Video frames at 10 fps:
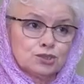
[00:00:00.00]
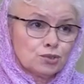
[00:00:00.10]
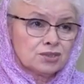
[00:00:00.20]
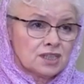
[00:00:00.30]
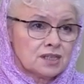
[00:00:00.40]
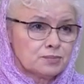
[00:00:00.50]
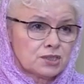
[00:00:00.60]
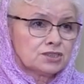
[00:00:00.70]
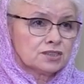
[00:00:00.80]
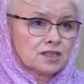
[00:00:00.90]
Еще одна
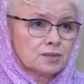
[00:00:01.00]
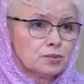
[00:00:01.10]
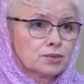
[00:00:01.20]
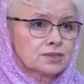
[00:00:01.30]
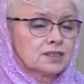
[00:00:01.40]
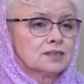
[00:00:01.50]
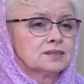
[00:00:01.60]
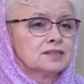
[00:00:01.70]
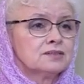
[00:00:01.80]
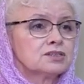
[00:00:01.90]
причина
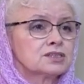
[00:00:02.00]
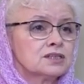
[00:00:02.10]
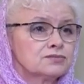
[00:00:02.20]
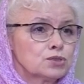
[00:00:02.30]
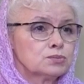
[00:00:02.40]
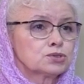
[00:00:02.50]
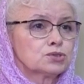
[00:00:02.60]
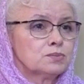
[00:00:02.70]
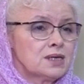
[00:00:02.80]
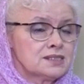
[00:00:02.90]
аборта, наверное, в том,
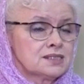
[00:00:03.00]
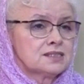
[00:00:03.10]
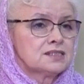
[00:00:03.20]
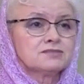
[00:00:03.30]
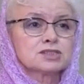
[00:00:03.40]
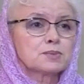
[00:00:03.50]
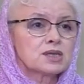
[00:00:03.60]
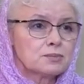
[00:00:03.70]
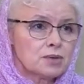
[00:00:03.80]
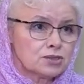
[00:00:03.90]
что матери не
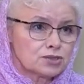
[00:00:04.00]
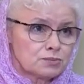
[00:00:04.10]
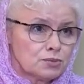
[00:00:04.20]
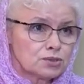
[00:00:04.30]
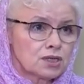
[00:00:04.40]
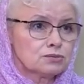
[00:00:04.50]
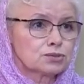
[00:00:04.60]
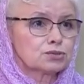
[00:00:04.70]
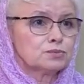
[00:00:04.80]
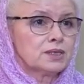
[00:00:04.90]
воспринимают ребенка в
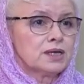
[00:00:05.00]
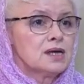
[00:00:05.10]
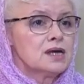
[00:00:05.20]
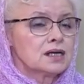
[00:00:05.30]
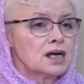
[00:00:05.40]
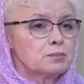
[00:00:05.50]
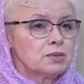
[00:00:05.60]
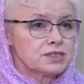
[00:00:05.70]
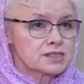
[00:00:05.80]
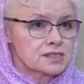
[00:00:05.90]
утробе как
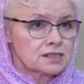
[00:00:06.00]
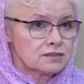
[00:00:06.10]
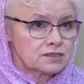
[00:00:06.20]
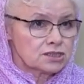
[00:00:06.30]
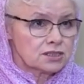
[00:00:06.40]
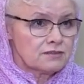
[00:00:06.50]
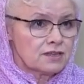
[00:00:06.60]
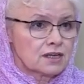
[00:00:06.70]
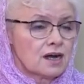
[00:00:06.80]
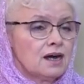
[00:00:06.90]
полноценного
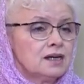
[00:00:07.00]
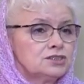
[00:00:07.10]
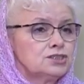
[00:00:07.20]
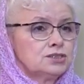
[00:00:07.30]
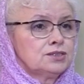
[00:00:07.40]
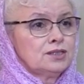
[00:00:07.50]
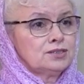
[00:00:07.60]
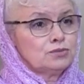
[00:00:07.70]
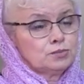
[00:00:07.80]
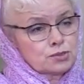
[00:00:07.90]
человека, а они
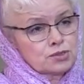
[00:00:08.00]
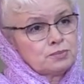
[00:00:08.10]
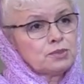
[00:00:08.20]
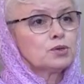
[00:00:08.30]
считают его просто